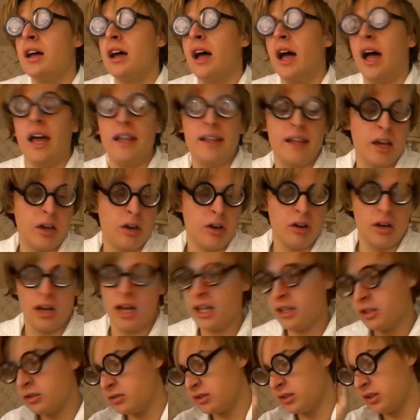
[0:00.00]
ah d'accord. Ah
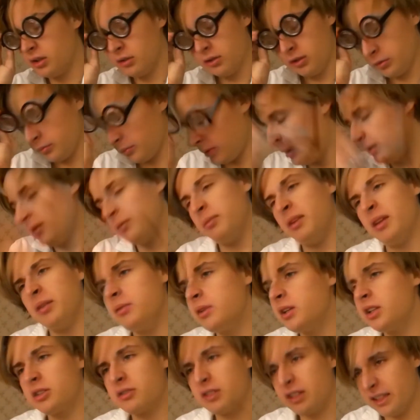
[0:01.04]
non, non, non, mais,
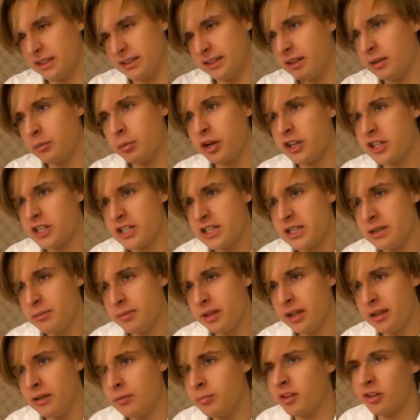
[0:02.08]
mais, je croyais que c'était pour être
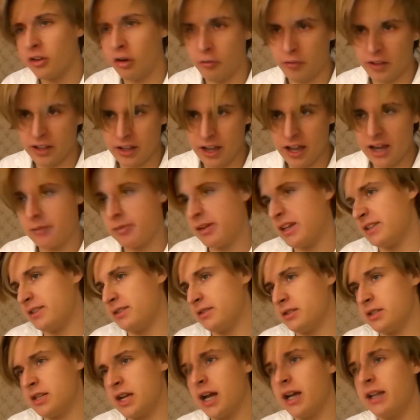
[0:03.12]
chimiste parce qu'en fait, à la base,
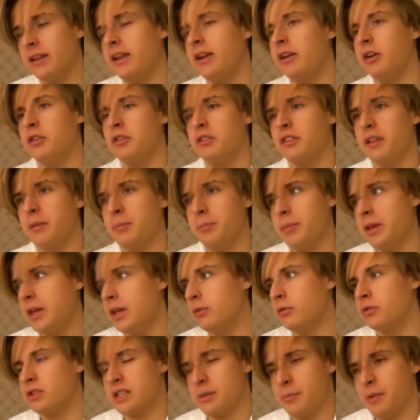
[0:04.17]
j'ai arrêté l'école en CP,
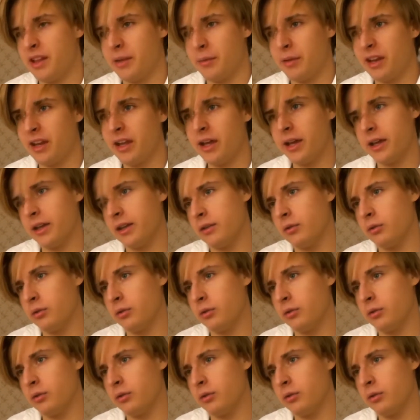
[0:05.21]
donc je sais pas trop lire et donc...